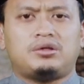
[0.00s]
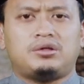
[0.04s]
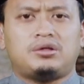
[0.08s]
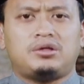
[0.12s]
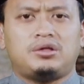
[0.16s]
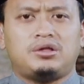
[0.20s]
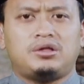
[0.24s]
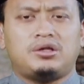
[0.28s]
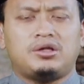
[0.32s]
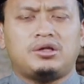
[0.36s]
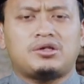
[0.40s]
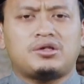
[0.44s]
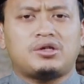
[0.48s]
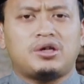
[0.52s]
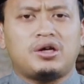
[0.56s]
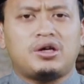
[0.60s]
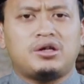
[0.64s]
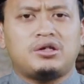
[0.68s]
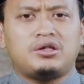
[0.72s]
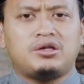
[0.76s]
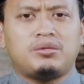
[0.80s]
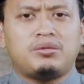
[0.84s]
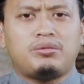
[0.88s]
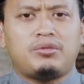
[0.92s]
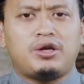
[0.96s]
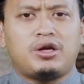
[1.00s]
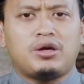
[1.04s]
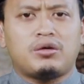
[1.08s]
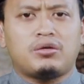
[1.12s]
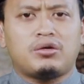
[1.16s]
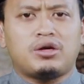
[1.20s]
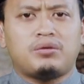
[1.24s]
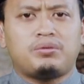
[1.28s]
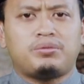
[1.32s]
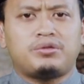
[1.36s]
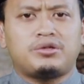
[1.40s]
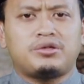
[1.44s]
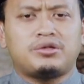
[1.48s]
Dia sengaja
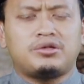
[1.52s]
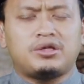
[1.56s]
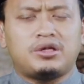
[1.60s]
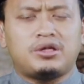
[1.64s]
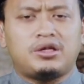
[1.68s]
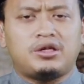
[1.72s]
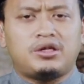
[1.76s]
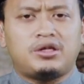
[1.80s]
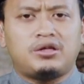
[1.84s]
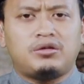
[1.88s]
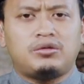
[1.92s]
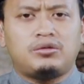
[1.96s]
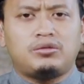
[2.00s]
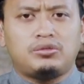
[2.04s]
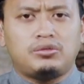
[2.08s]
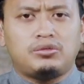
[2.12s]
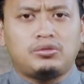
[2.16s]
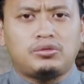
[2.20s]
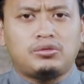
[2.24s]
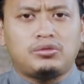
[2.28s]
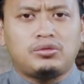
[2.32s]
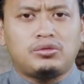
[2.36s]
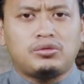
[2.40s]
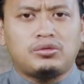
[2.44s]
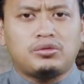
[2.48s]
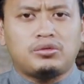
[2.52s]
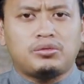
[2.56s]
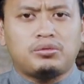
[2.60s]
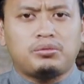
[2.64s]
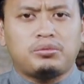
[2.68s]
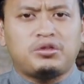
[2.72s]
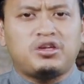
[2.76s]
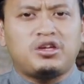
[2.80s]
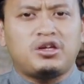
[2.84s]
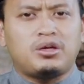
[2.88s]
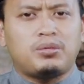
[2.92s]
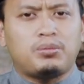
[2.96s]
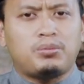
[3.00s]
melakukan perjalanan untuk
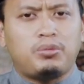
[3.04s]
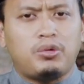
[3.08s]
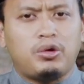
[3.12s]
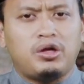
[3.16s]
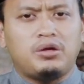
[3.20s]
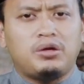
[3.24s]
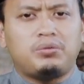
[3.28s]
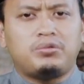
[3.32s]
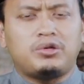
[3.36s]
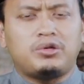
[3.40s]
biar boleh